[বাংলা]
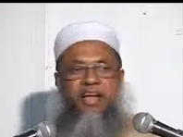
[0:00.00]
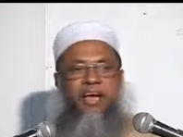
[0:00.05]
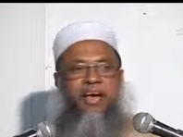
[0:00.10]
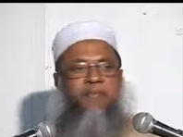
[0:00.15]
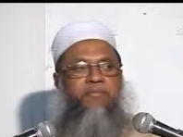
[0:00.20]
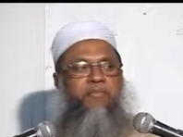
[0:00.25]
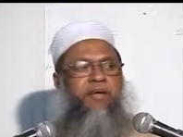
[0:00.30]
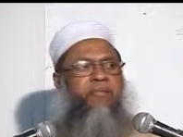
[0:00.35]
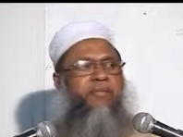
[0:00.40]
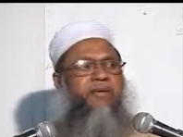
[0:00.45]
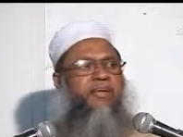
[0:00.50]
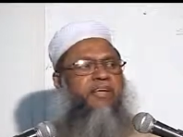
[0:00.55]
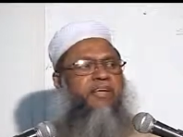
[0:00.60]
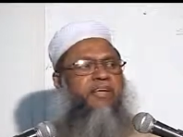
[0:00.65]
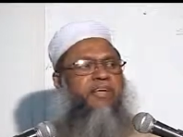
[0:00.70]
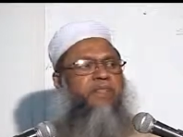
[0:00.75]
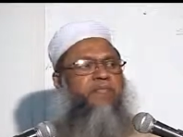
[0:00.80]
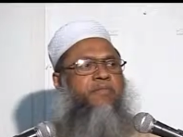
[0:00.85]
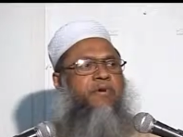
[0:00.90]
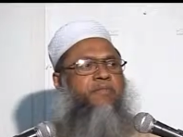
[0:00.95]
তার ব্যাপারে
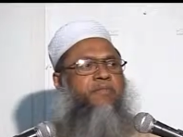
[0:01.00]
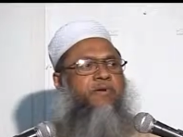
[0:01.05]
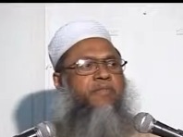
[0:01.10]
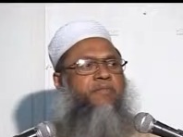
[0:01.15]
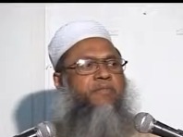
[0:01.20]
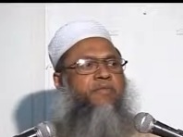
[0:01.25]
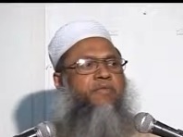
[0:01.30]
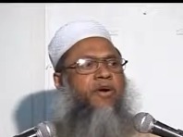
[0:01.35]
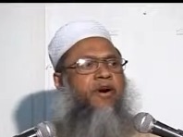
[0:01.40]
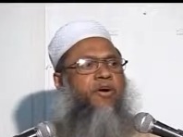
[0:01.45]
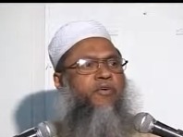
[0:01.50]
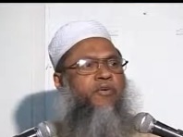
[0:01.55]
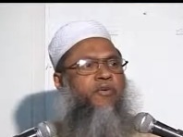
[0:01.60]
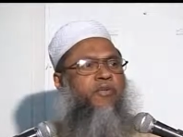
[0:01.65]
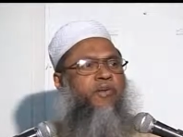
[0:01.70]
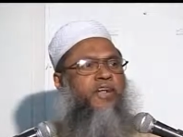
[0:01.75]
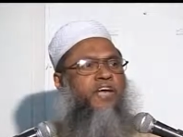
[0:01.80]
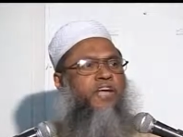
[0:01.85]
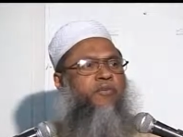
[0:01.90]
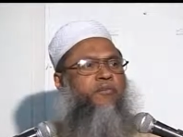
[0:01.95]
ইমাম সব দোয়া
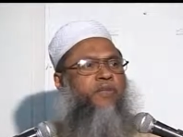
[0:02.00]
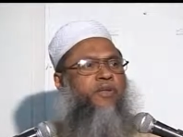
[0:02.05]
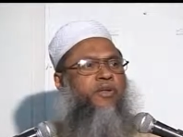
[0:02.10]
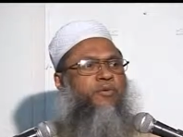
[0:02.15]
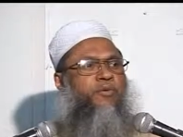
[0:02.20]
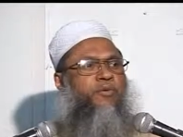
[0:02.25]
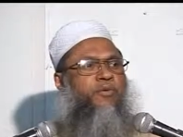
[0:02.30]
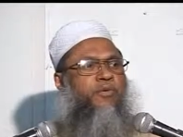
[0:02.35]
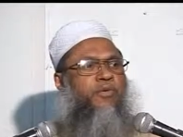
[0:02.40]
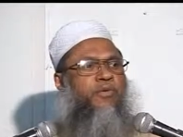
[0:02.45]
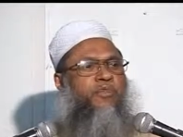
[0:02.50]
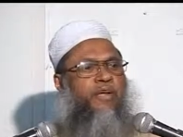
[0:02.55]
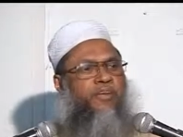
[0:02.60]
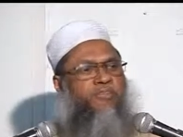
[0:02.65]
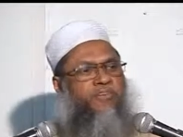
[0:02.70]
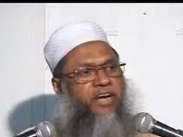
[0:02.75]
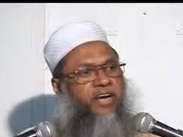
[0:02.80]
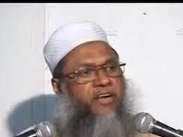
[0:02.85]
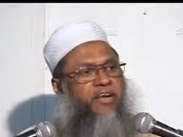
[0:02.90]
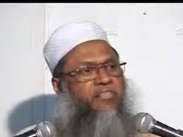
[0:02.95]
করে নাই মিরপুরে
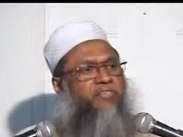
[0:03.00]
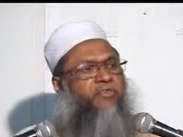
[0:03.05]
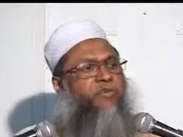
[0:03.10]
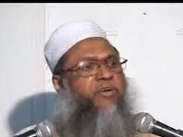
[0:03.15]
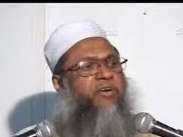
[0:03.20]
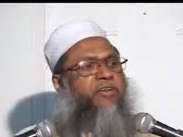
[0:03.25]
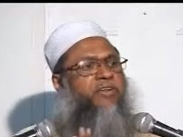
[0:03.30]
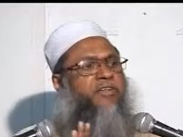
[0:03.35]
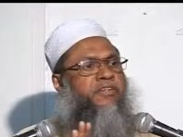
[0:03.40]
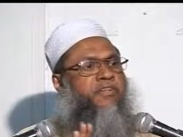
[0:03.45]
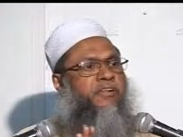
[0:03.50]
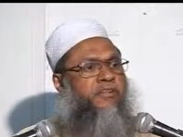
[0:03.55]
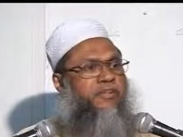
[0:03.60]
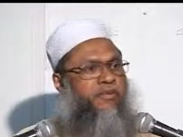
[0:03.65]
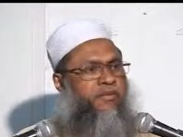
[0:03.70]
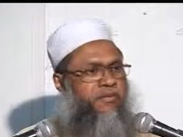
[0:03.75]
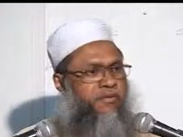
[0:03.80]
তার চাকরি চলে গেছে